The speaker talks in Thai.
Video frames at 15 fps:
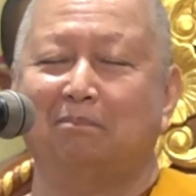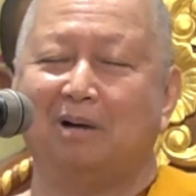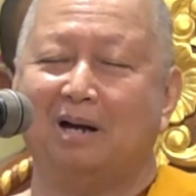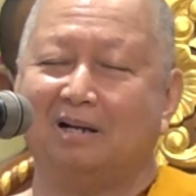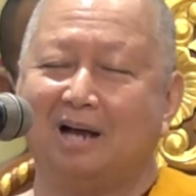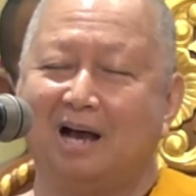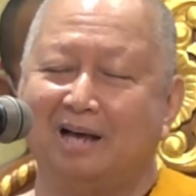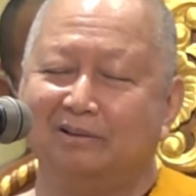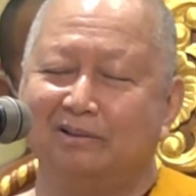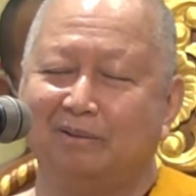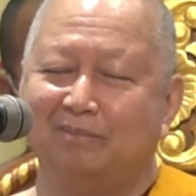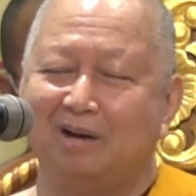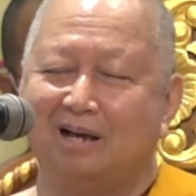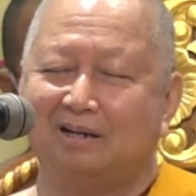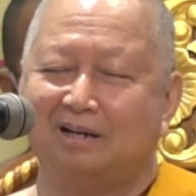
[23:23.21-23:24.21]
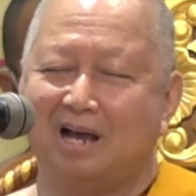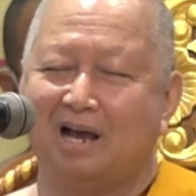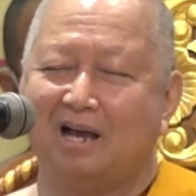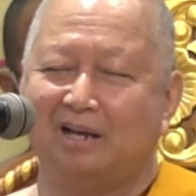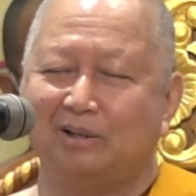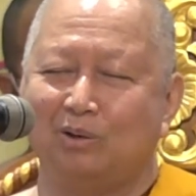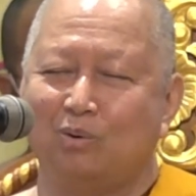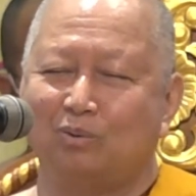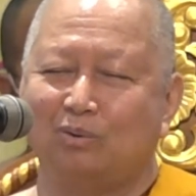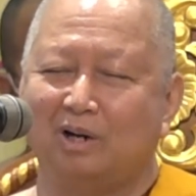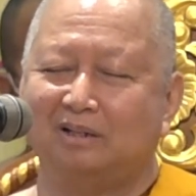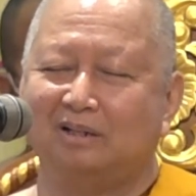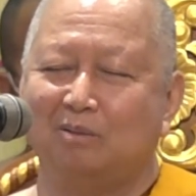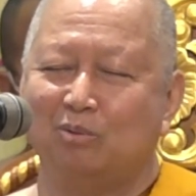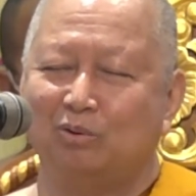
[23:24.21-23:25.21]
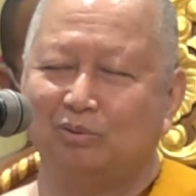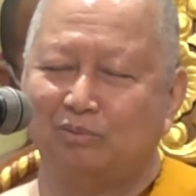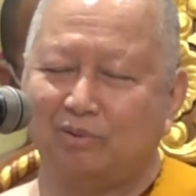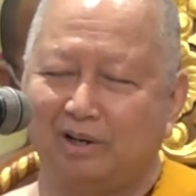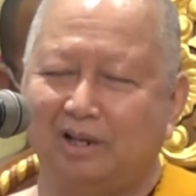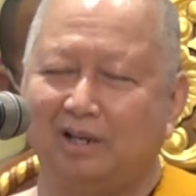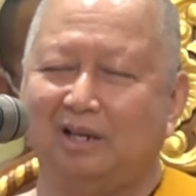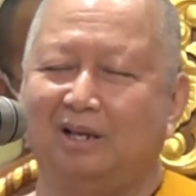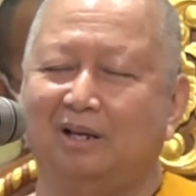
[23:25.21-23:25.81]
ประกาศสำนักนายกรัฐมนตรี